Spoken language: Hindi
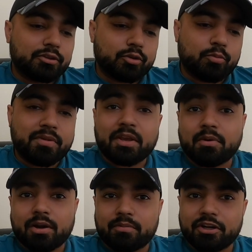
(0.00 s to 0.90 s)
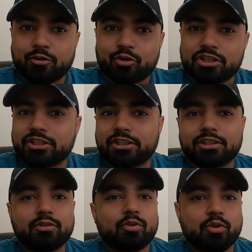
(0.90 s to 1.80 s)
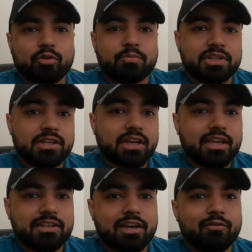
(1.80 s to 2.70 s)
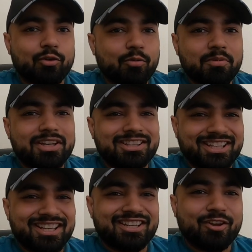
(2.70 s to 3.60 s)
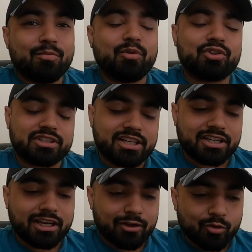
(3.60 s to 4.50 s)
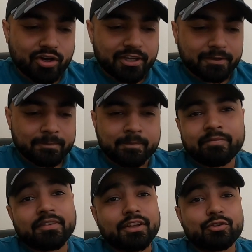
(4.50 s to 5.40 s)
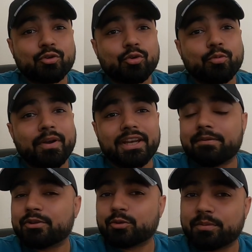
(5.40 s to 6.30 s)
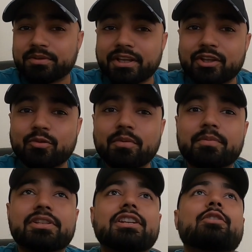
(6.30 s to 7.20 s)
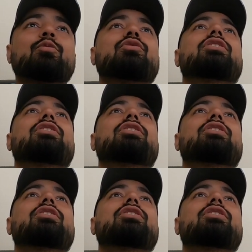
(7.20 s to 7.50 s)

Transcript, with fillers: तो मैं एक बार अपना इंट्रोडक्शन दे देता हूँ क्योंकि पिछले कई सारे ब्लॉग में मैंने दिया नहीं है और बहुत सारे नए लोग आए हैं सो मैंने भी नेम तय शुभम त्यागी और मैं पिछले कुछ